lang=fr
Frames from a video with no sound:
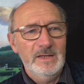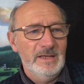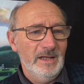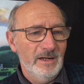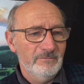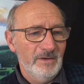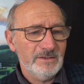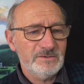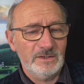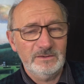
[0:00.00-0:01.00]
Et à
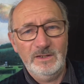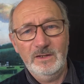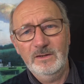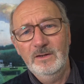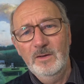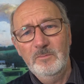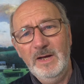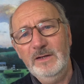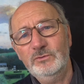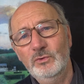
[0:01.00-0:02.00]
l'inverse, certains
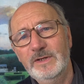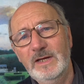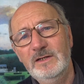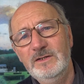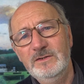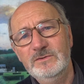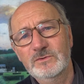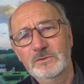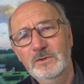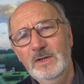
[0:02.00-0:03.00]
peintres
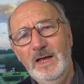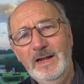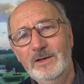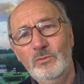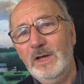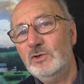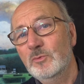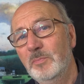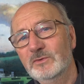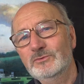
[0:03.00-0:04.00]
réalisent euh, à l'aquarelle, je
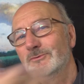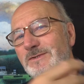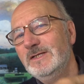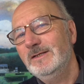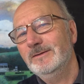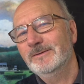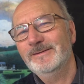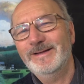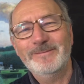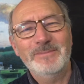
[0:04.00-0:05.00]
pense aussi
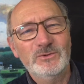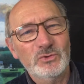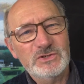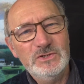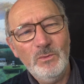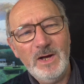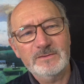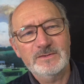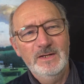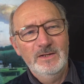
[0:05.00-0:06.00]
euh, à la peinture
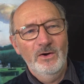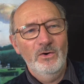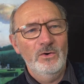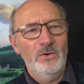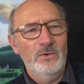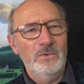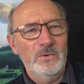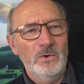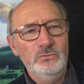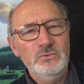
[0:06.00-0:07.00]
chinoise, en,
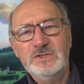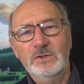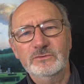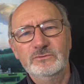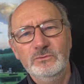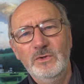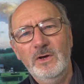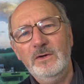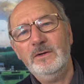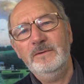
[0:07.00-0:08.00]
une séance d'une
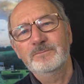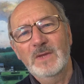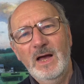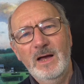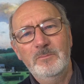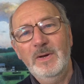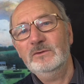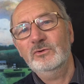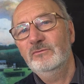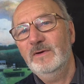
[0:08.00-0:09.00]
heure, un
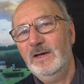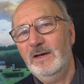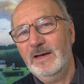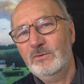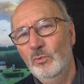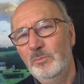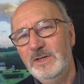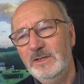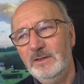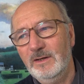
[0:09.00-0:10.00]
peintre va
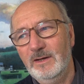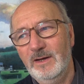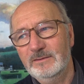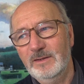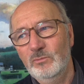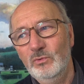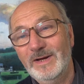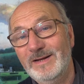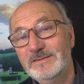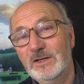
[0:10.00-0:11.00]
accomplir un tableau,
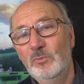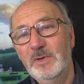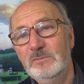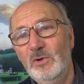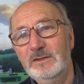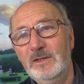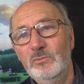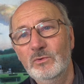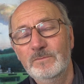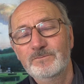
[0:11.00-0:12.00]
réaliser complètement un
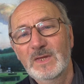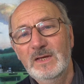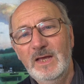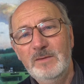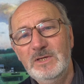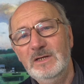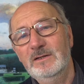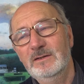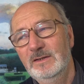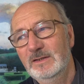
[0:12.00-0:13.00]
tableau. Eh bien,